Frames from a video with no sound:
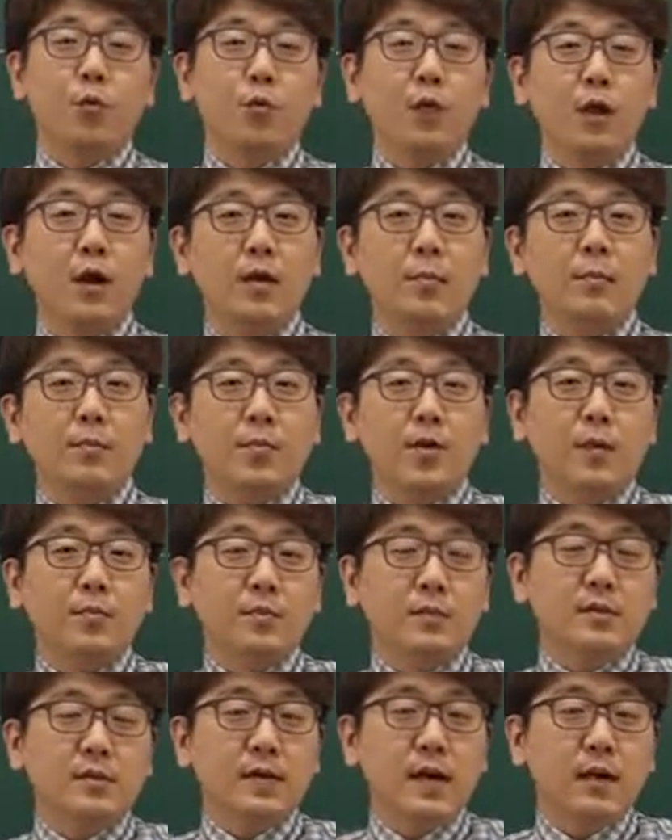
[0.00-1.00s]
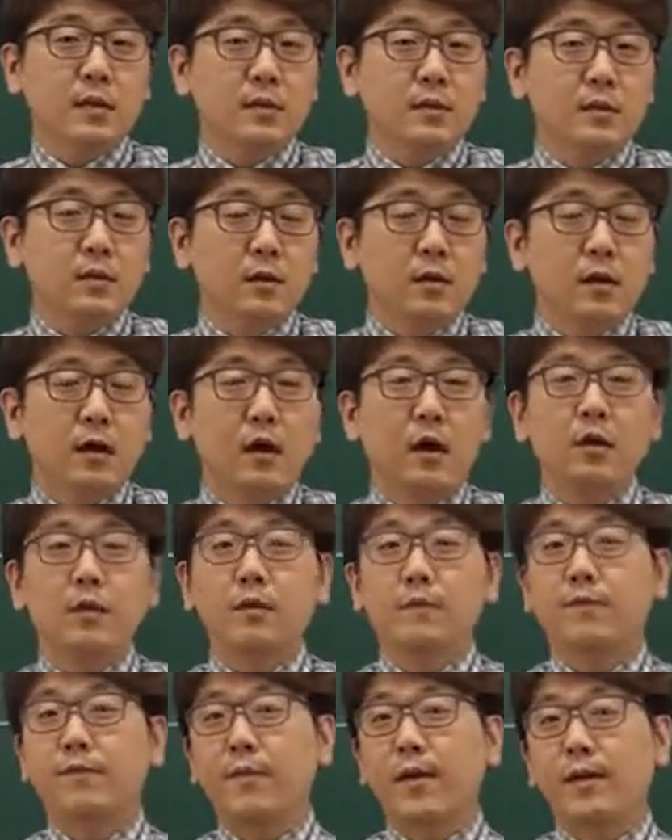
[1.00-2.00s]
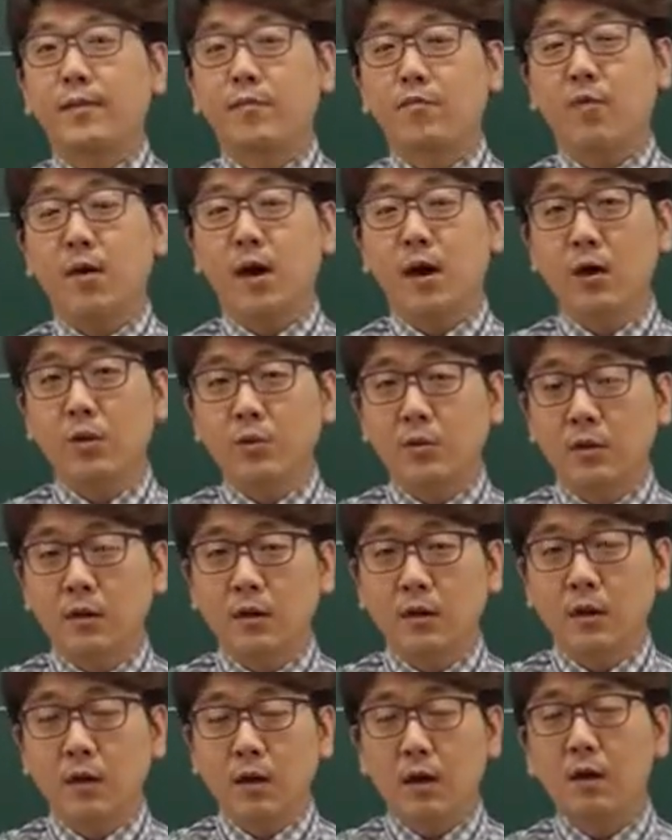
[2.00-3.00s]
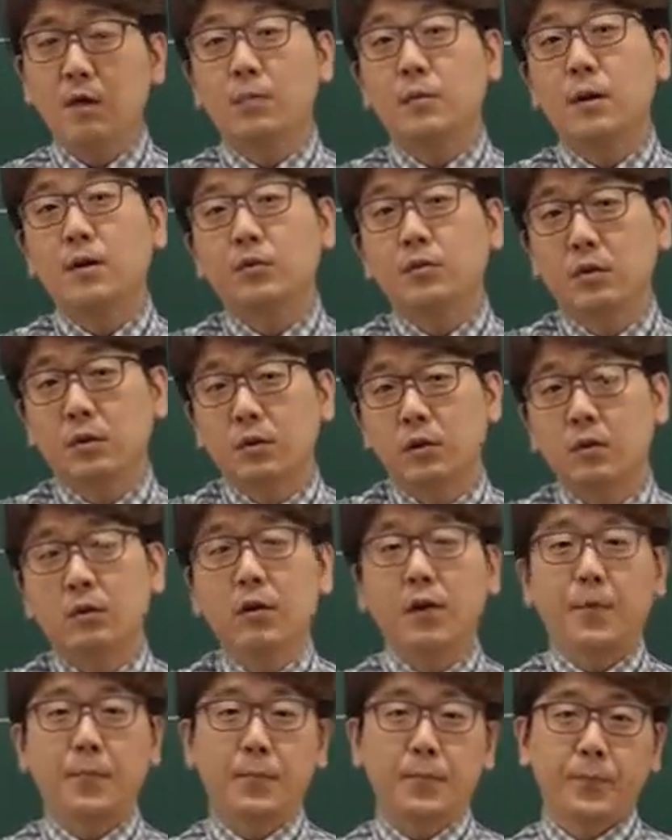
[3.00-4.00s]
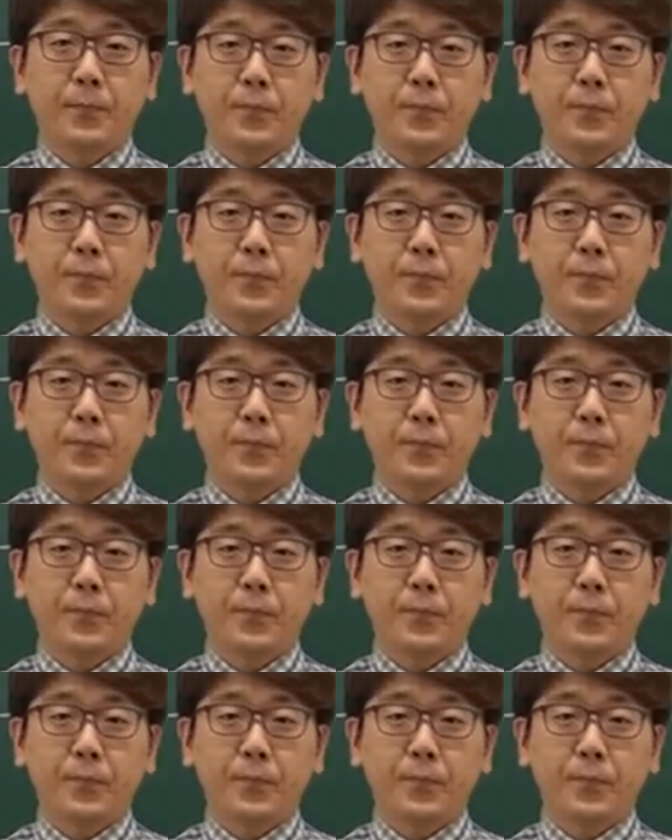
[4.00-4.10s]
We p r o p p e tent on the flat ground in the mountain. 이렇게.